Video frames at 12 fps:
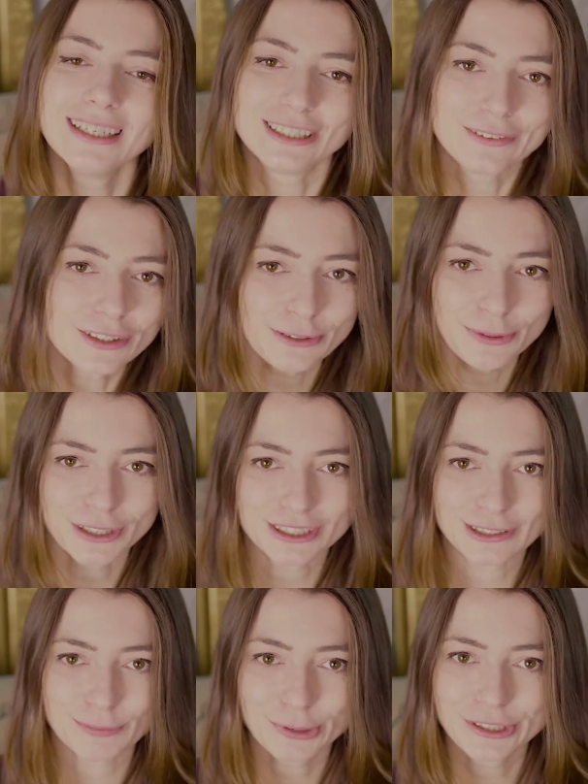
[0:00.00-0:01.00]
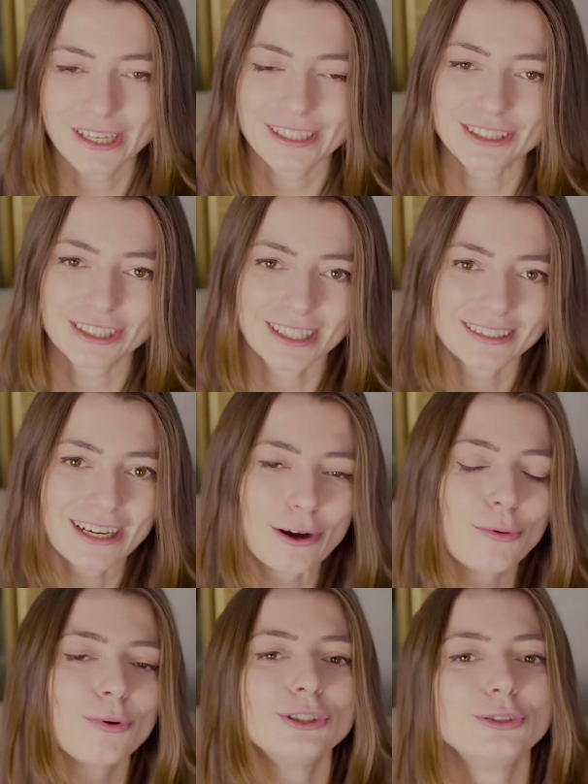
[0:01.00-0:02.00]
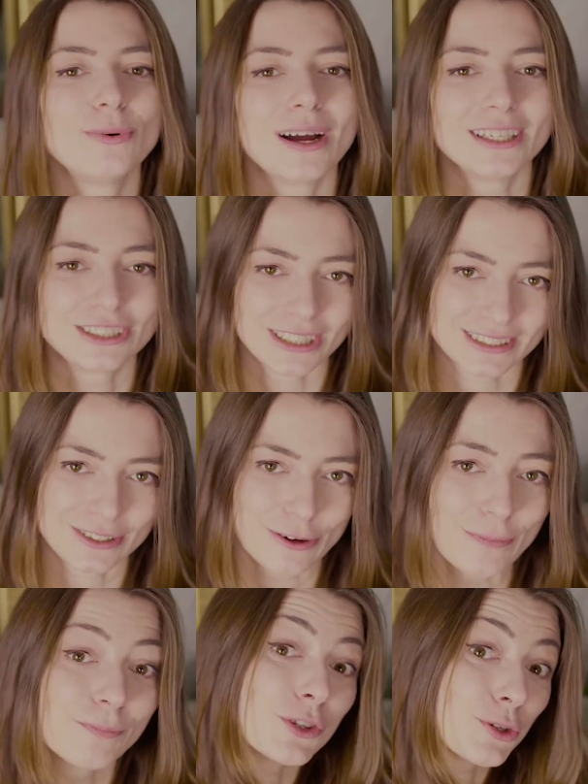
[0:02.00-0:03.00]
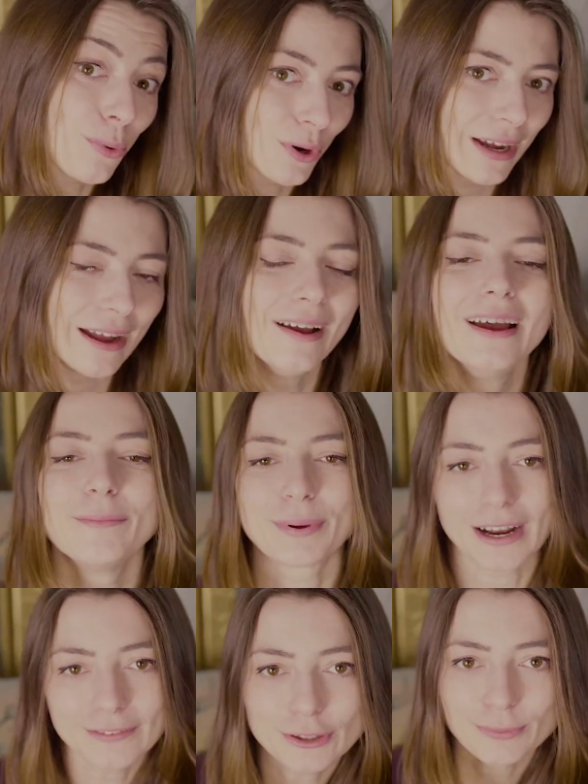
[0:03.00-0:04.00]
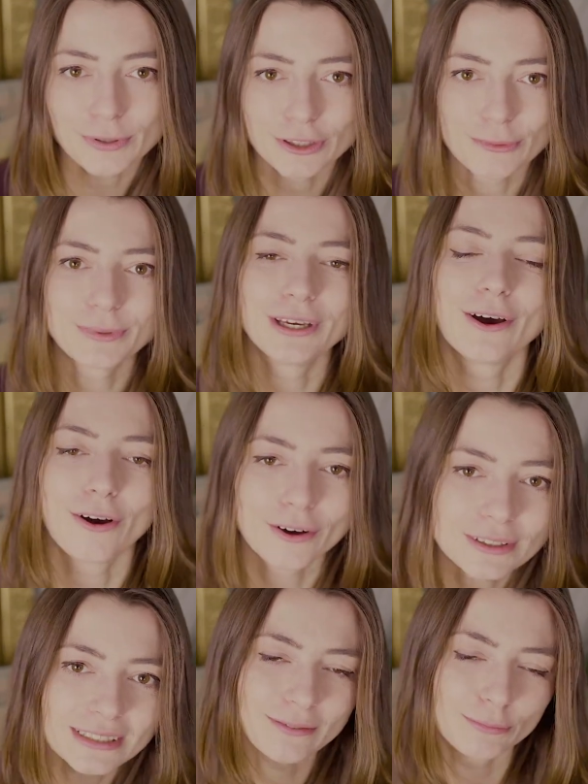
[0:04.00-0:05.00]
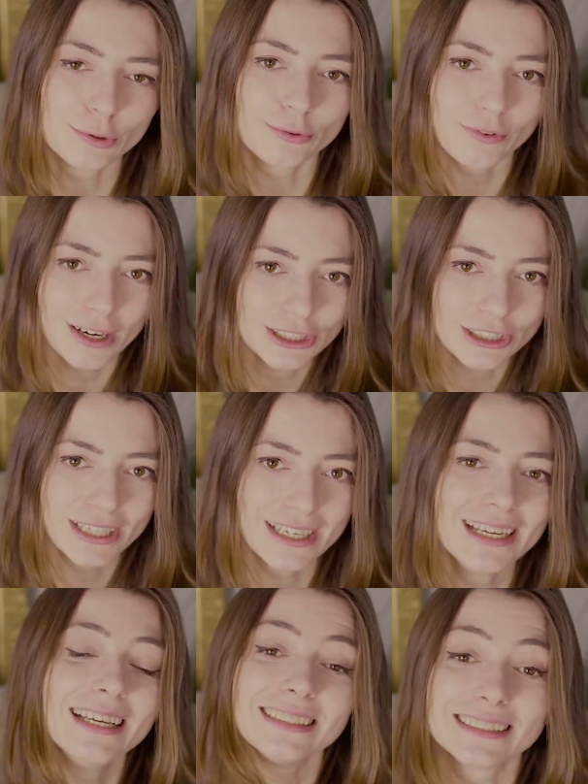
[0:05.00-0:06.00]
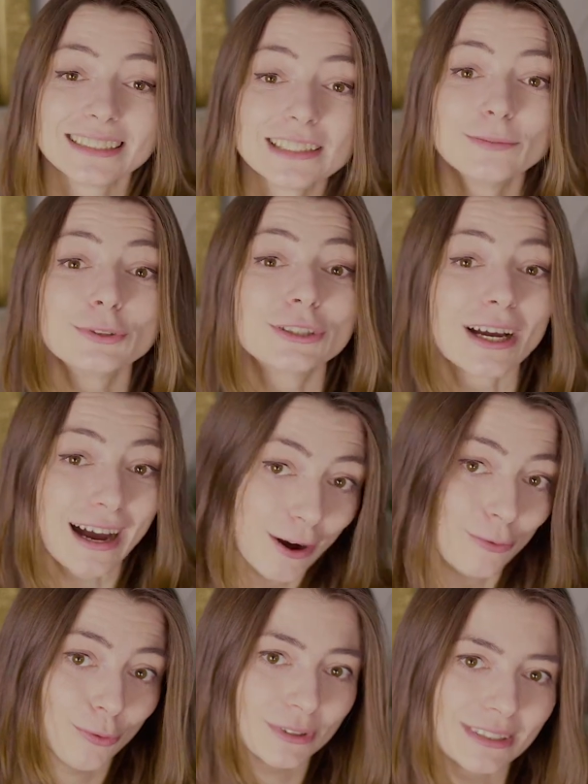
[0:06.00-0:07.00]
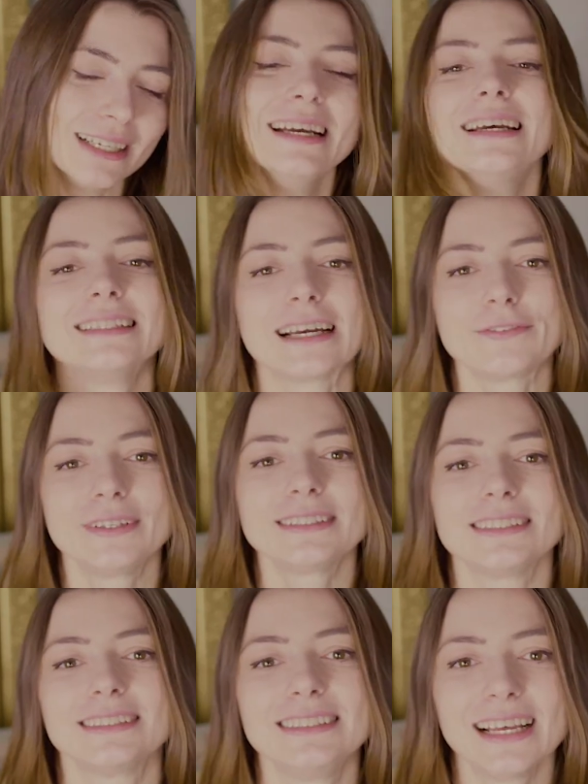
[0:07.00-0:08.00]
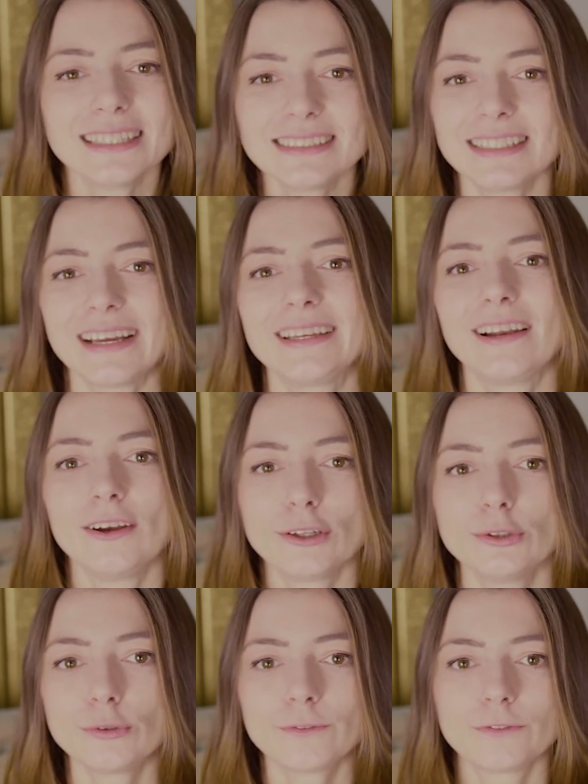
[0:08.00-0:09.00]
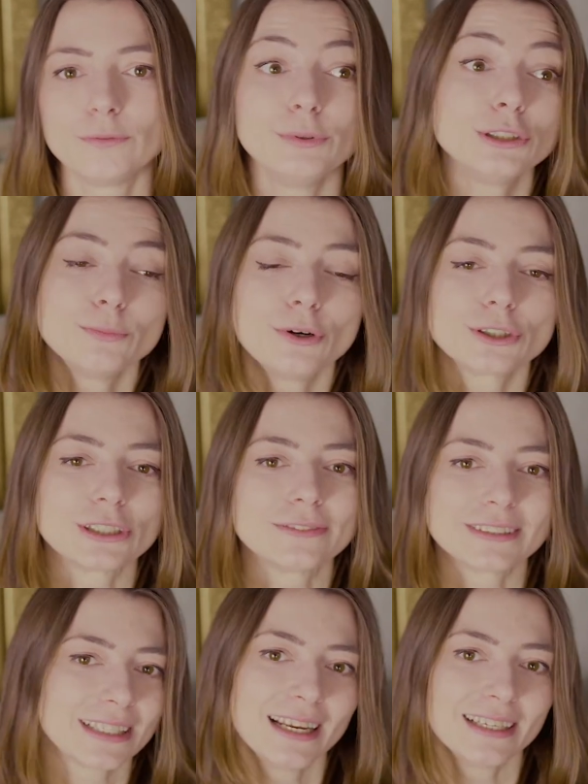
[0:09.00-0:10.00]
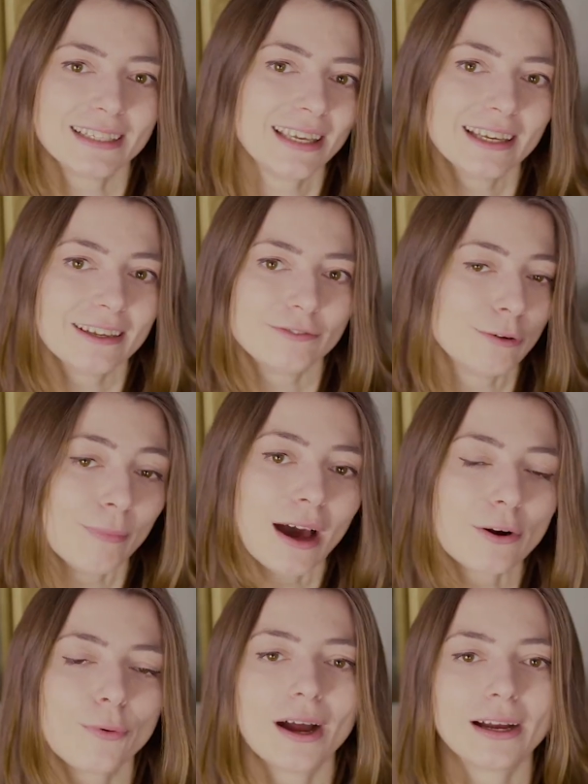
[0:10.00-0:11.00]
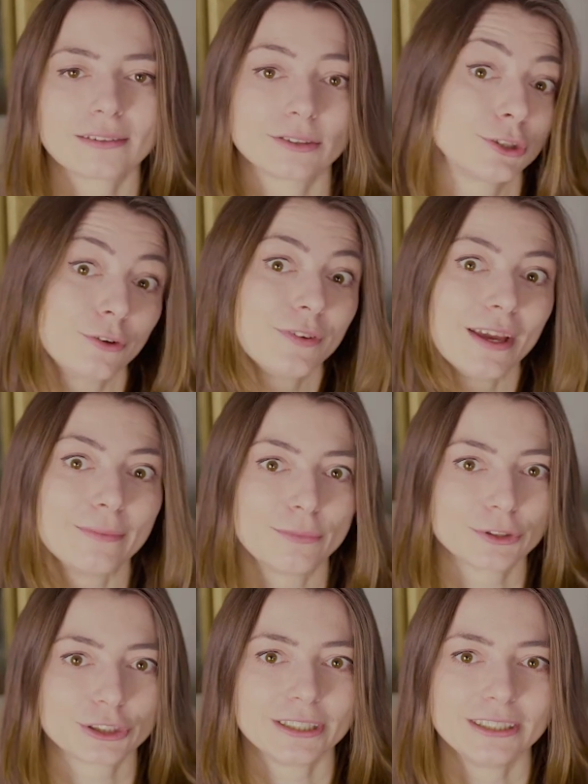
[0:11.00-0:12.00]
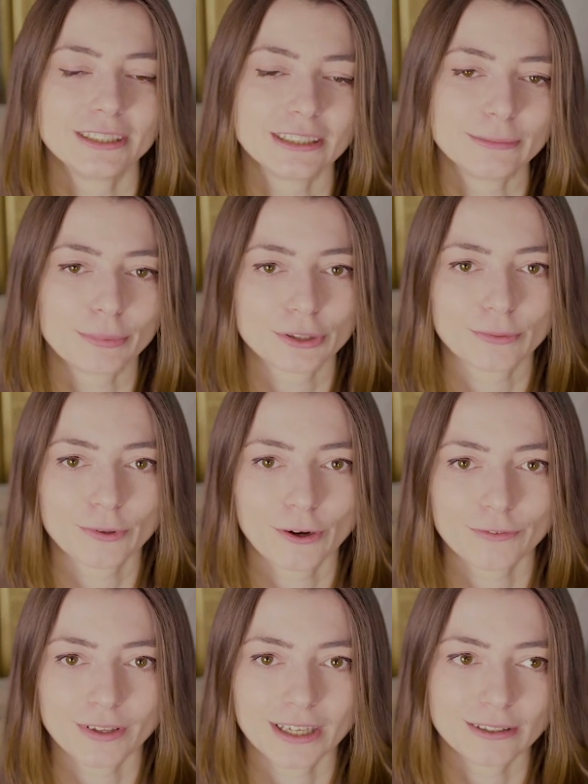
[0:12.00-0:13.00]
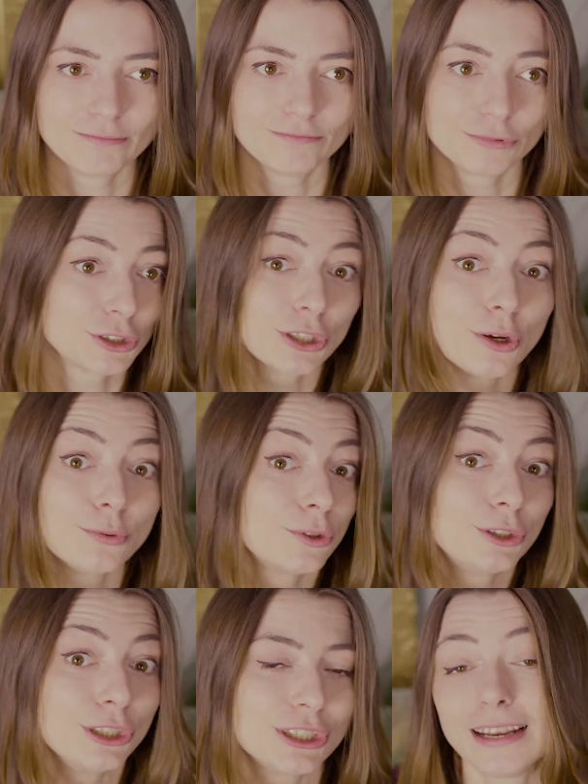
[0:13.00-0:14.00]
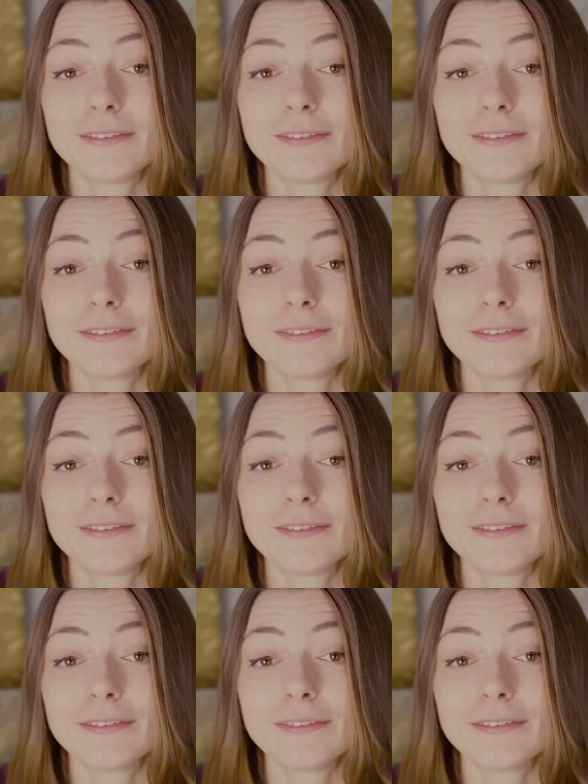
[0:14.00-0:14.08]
Dziewięć miesięcy później Giżanka urodziła dziecko, córkę. Prawdopodobnie ojcem był właśnie Zygmunt August. Tak więc dynastia Gielonów być może wcale nie wymarła, kto wie, może ich po potomkowie żyją do dziś.